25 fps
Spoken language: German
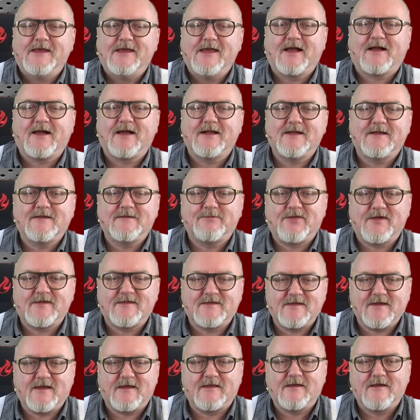Hier kann nichts
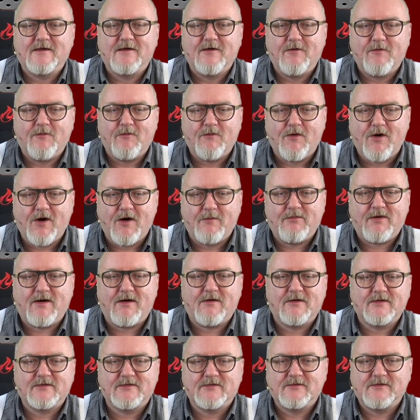passieren. More
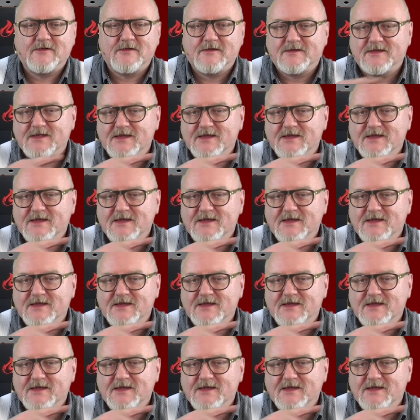Power Tool.